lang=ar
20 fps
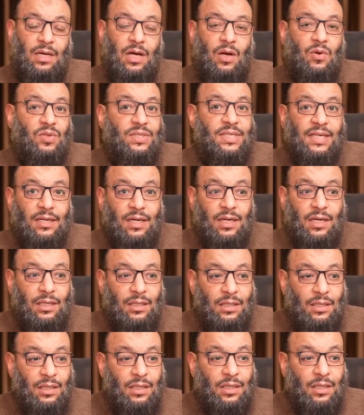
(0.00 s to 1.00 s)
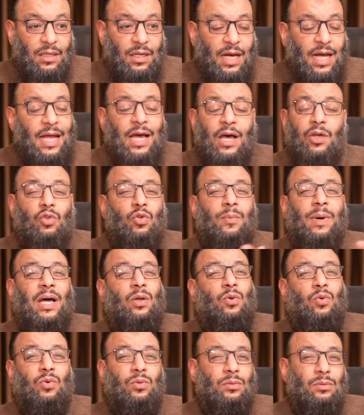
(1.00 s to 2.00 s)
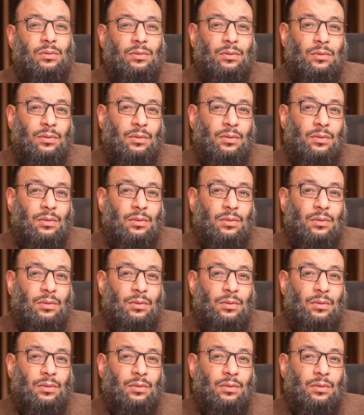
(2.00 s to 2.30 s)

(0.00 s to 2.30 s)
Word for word: او ثقه هياخده بانهم